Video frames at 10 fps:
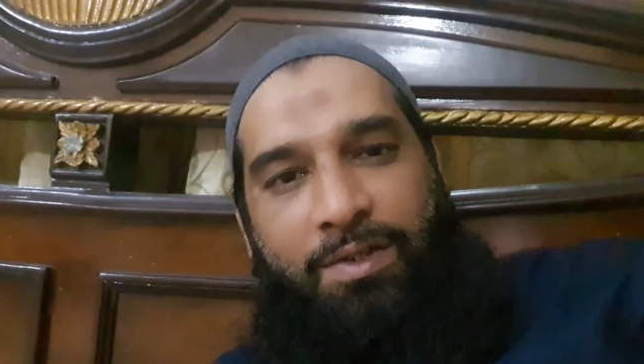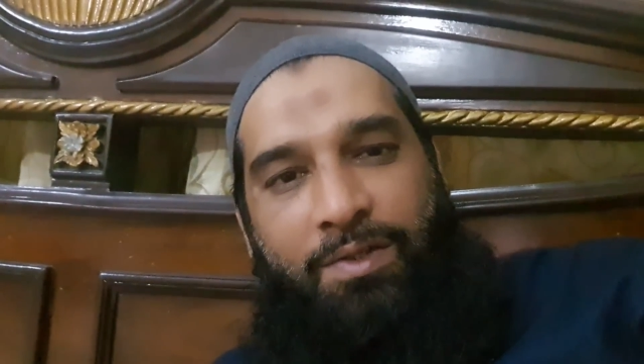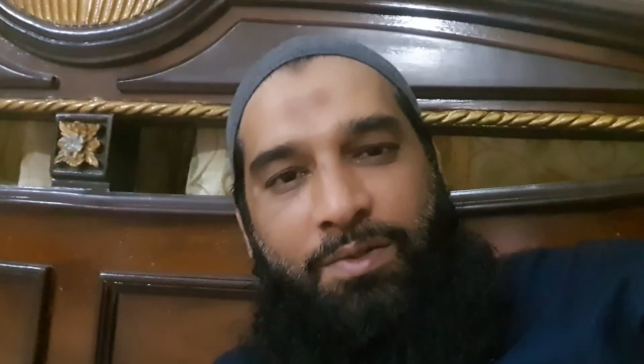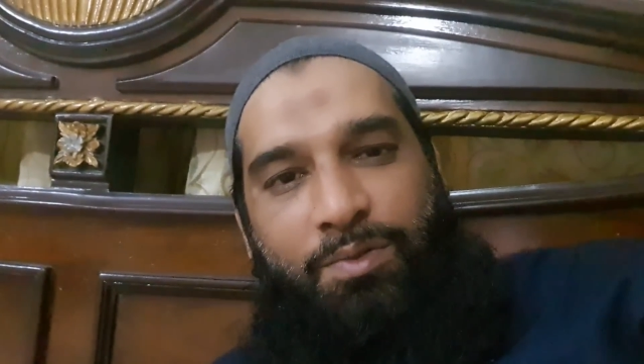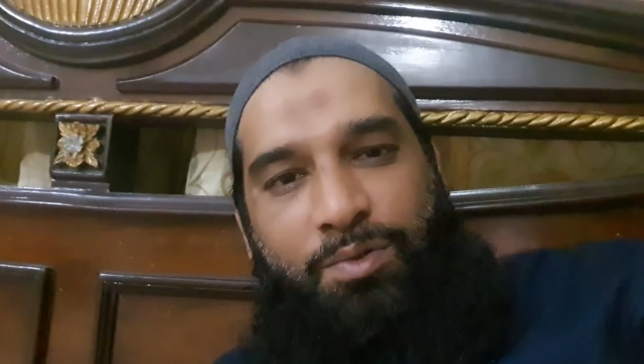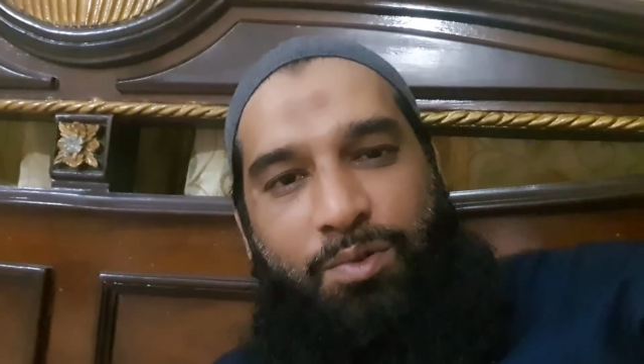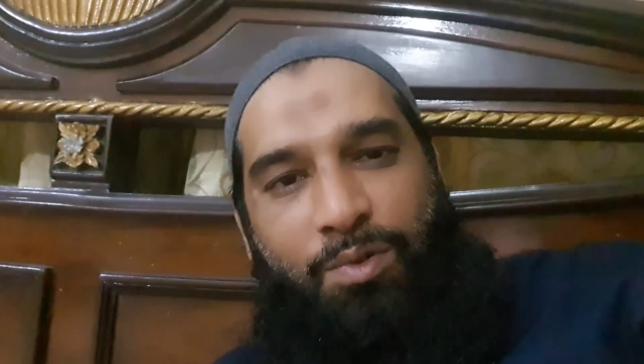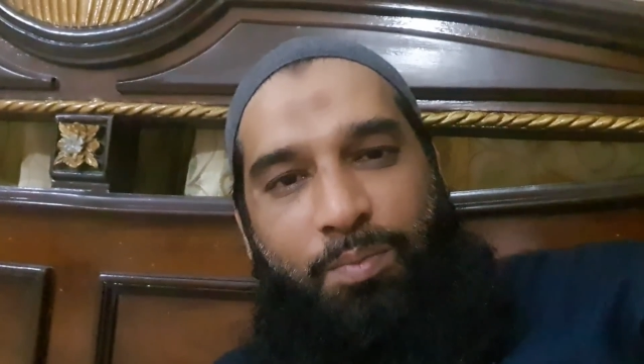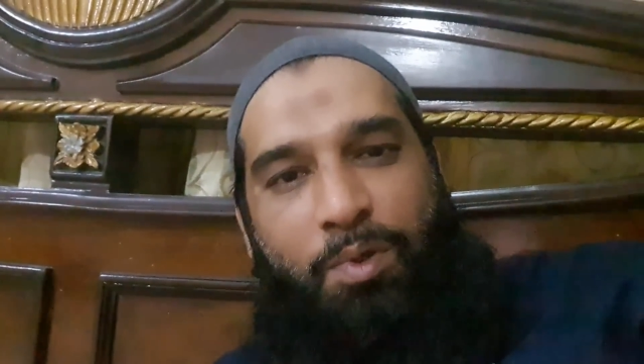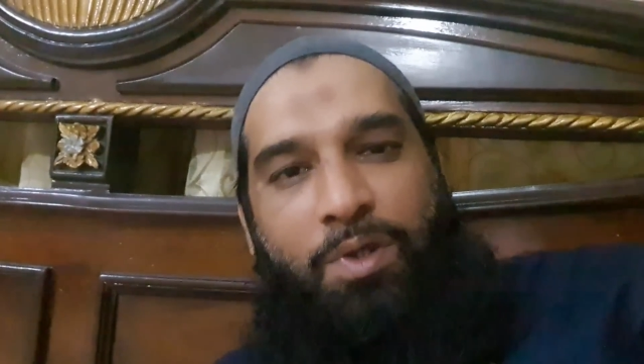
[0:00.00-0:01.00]
और
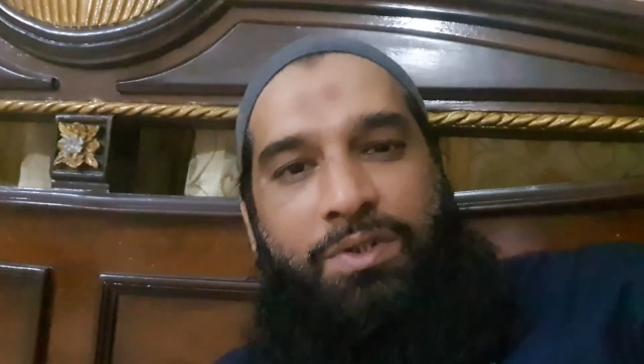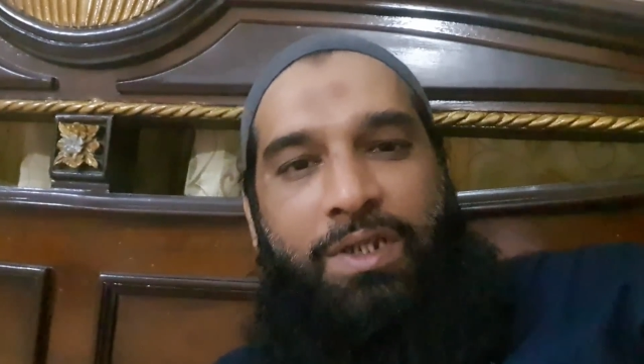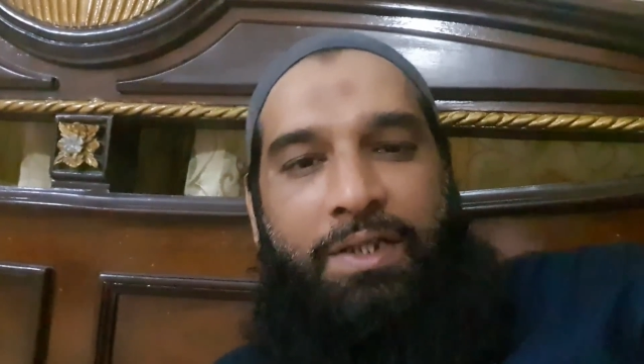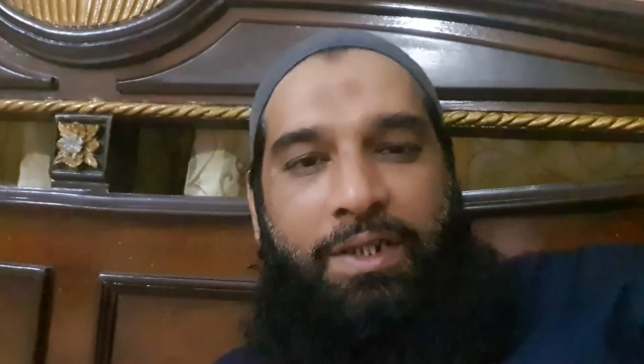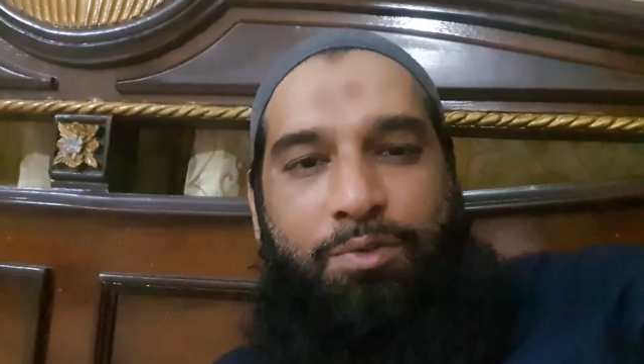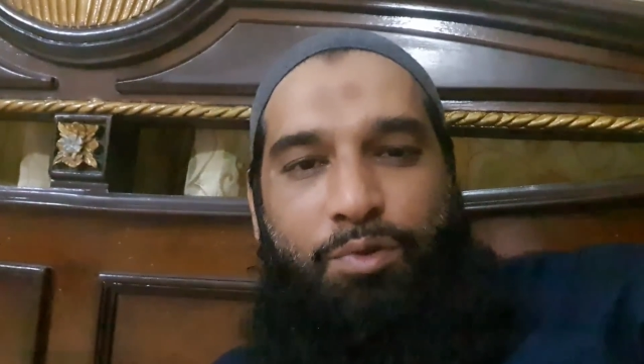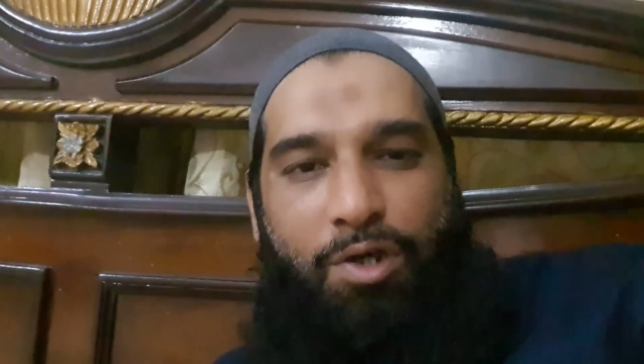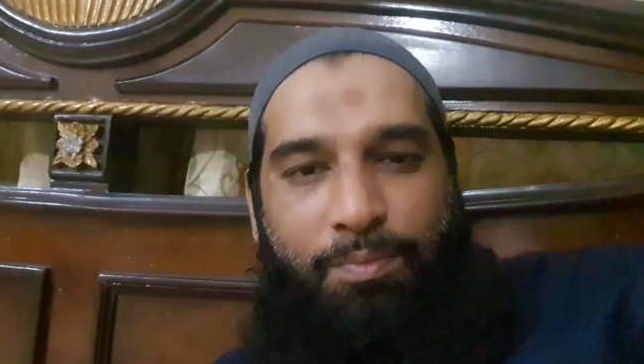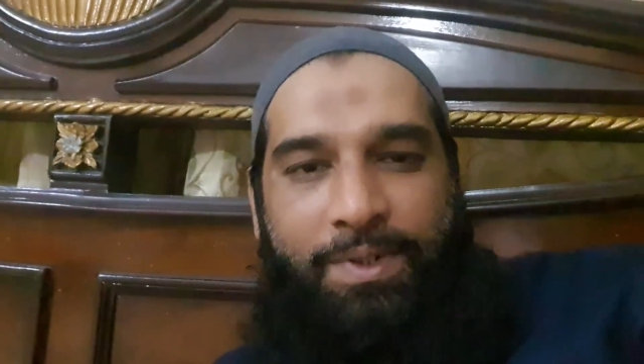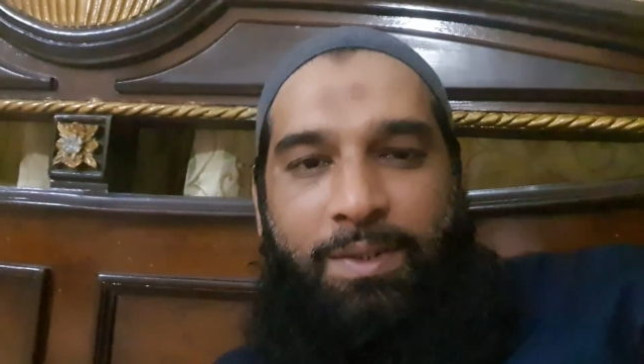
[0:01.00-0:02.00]
उसको बहुत ज़्यादा
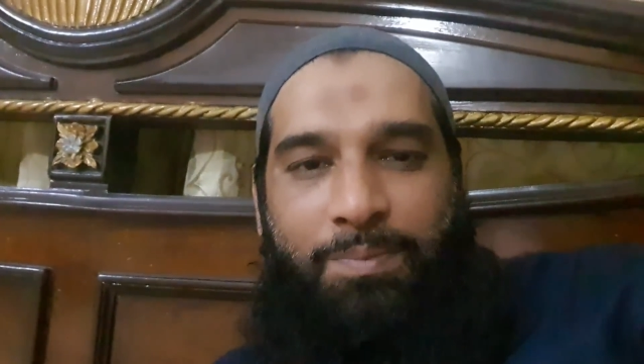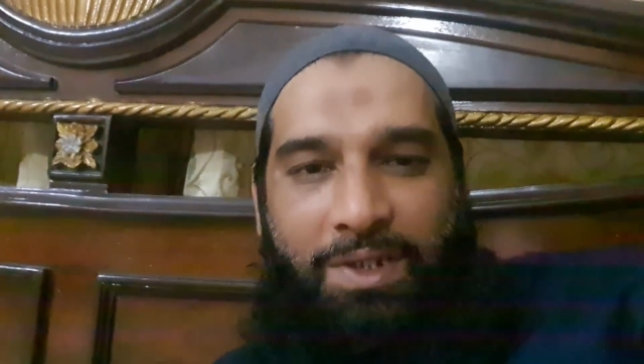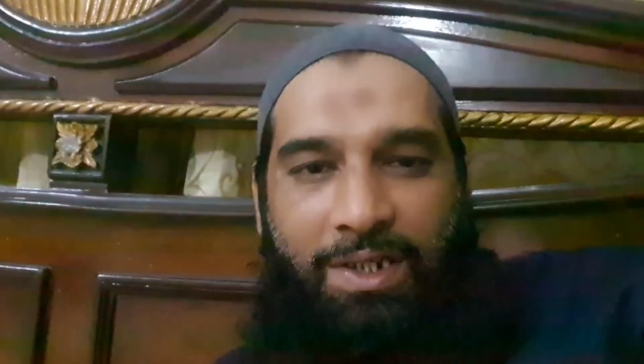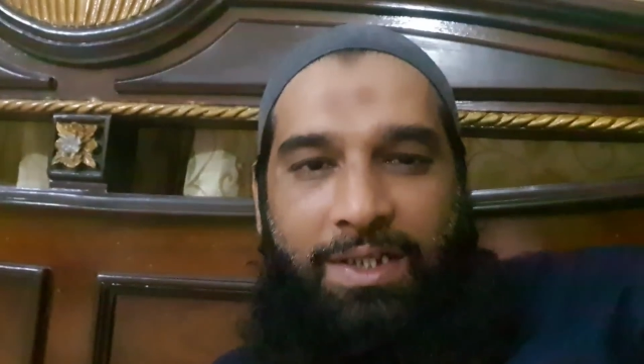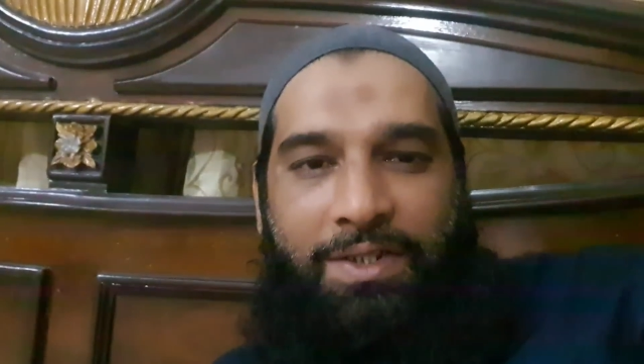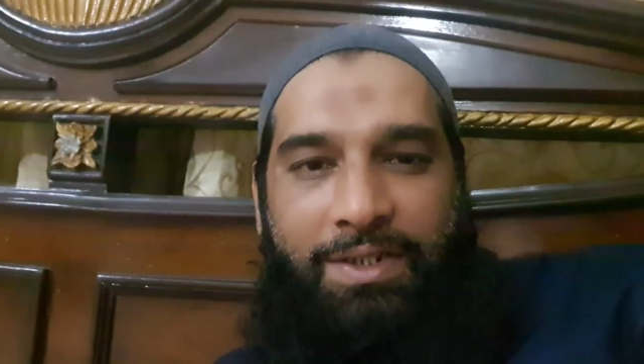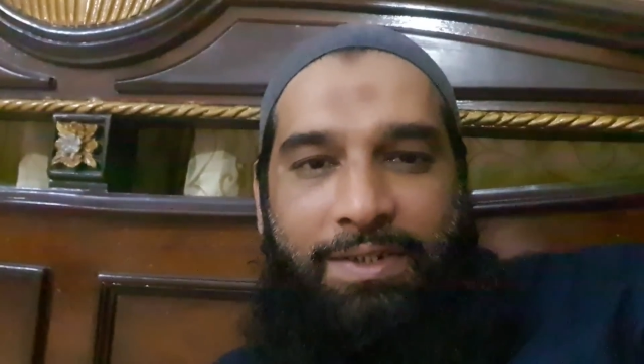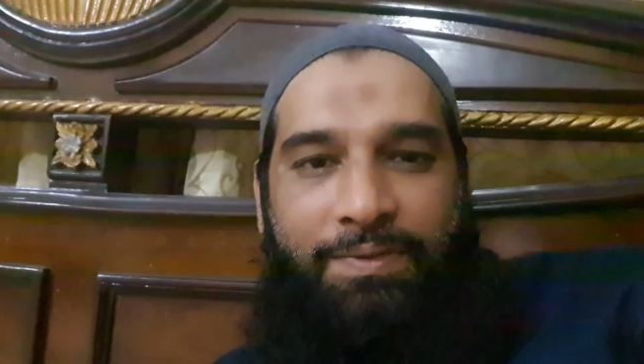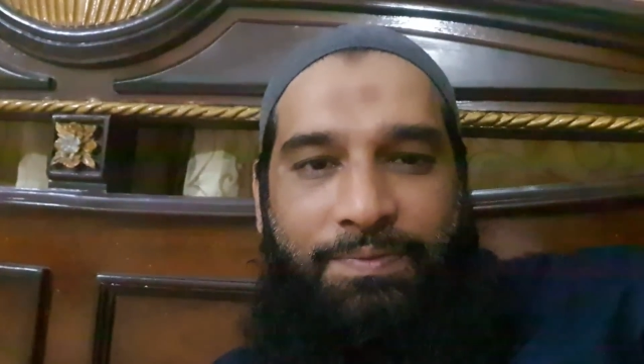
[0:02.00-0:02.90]
दुआओं में तब्दील कर दें